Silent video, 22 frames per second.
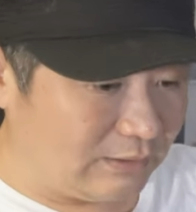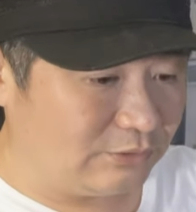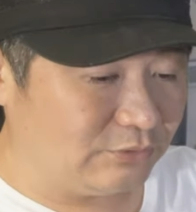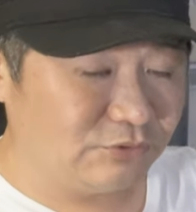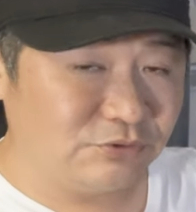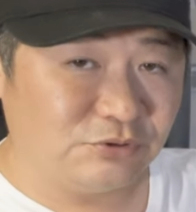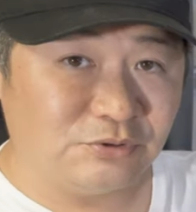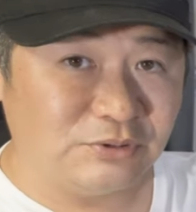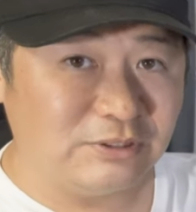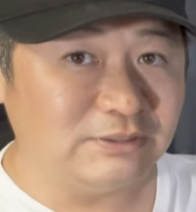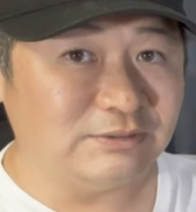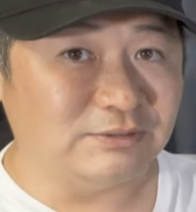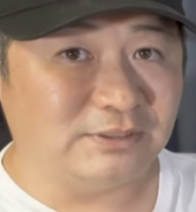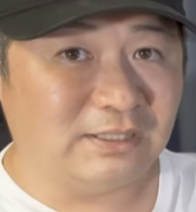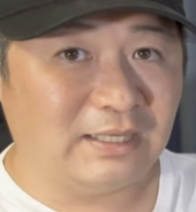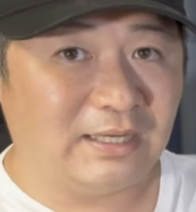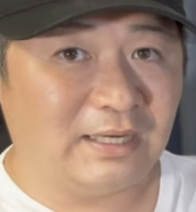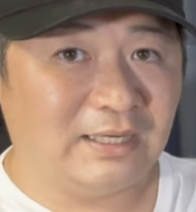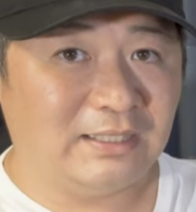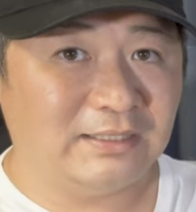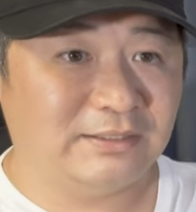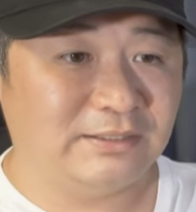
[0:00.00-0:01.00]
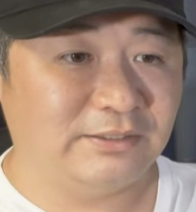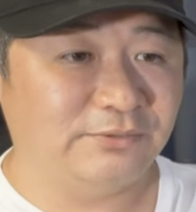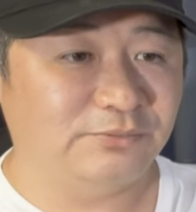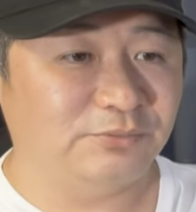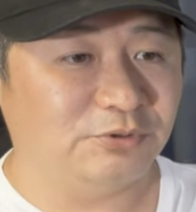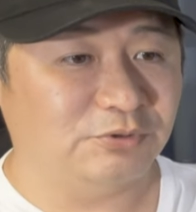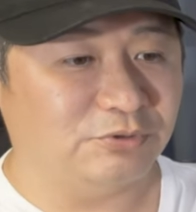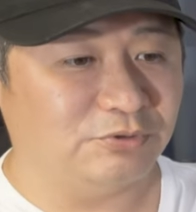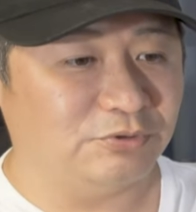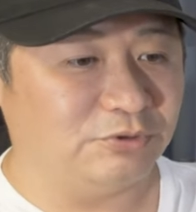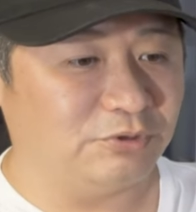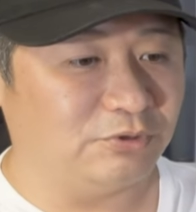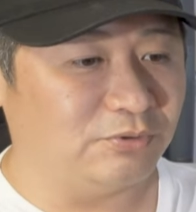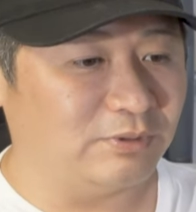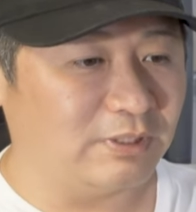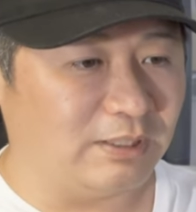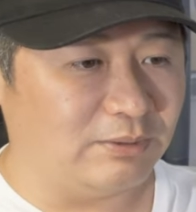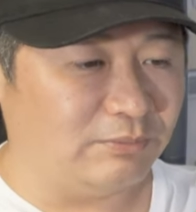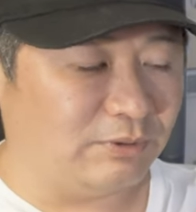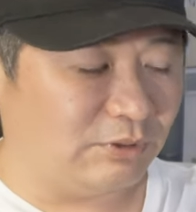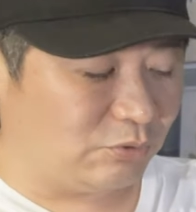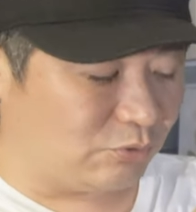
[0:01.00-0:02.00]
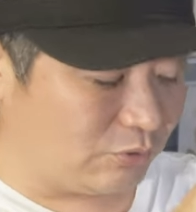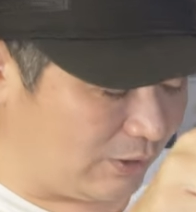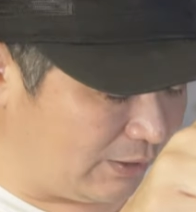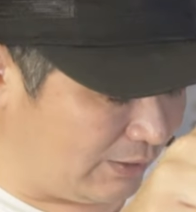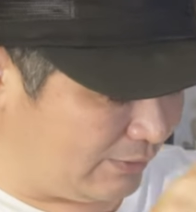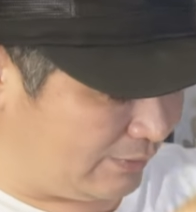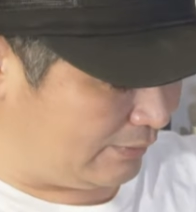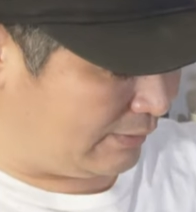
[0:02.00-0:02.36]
あのとりあえずね入ってるものの紹介まあこれ